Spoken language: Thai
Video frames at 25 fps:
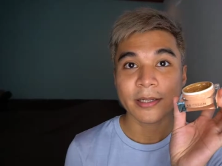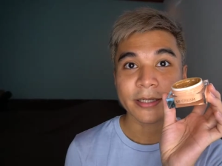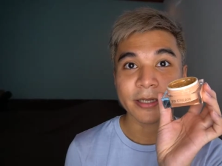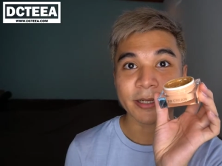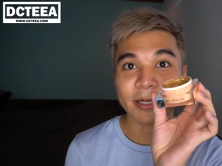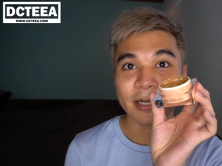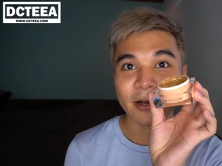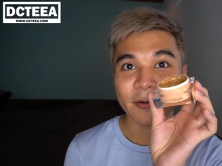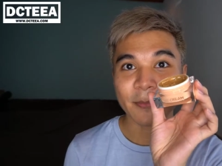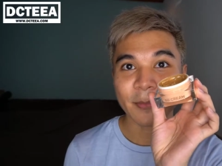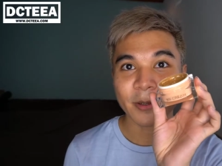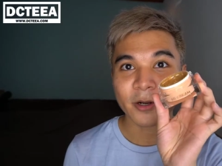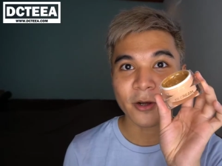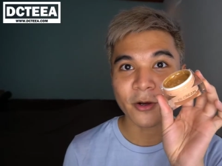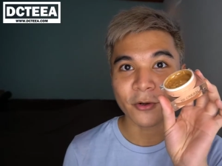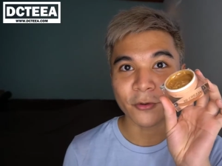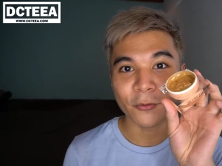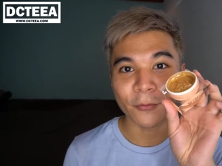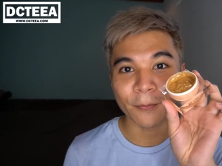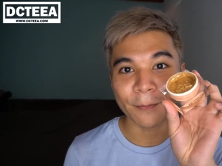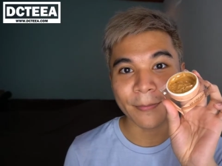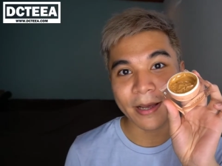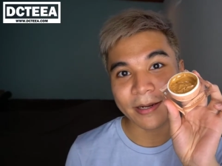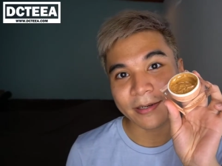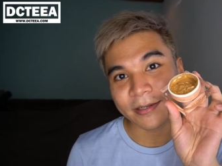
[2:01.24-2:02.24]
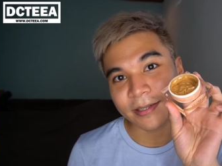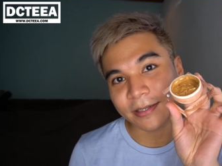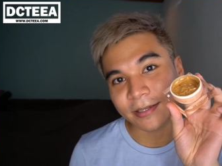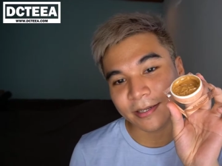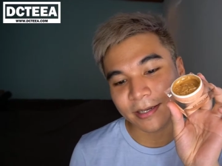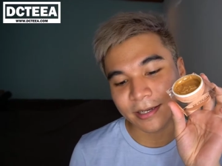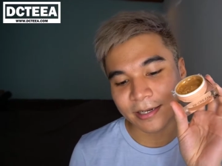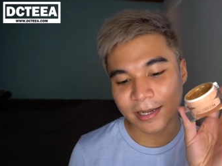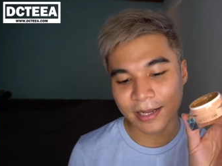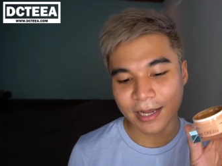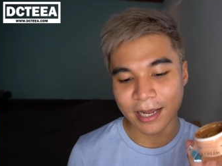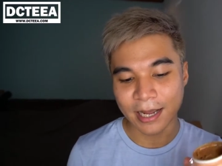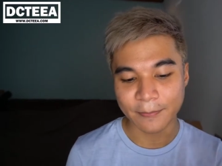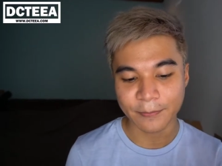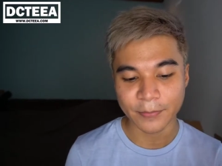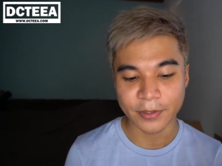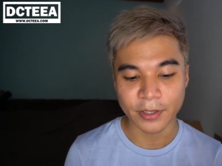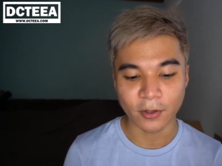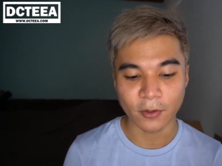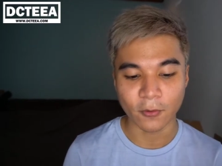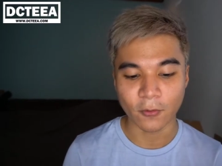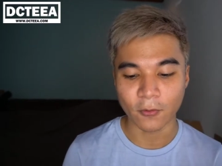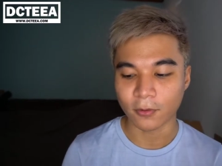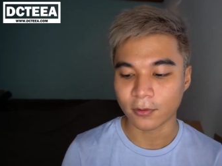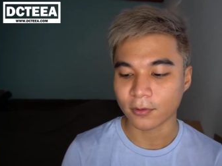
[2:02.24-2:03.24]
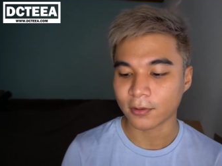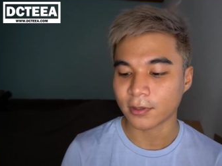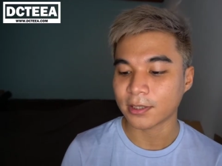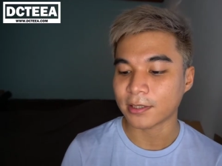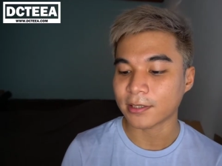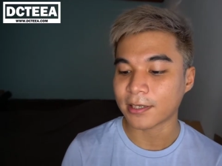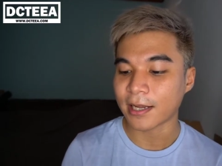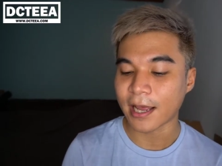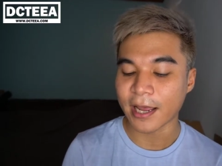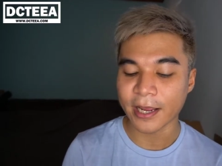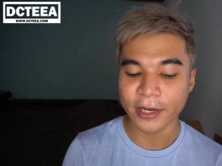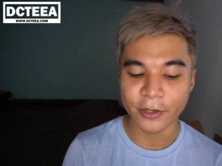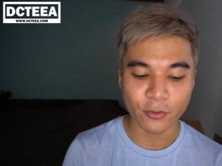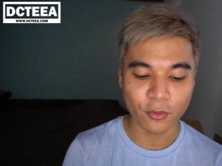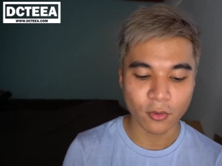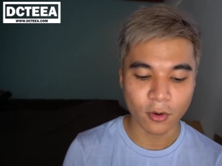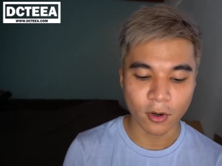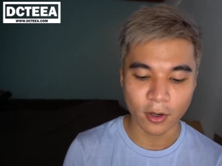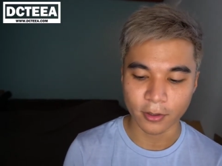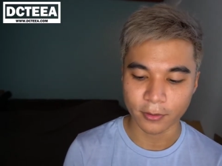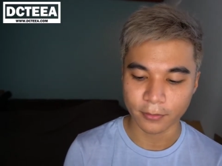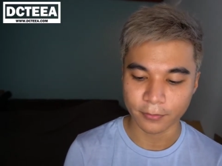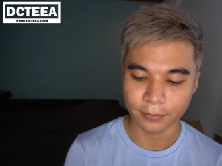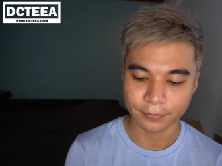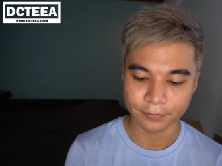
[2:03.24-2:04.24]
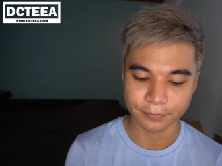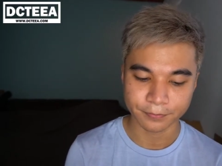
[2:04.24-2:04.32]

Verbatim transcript: เดี๋ยวเรามาลองลงแป้งทินกันนะครับเดี๋ยวลงครึ่งหน้าให้ดูก่อน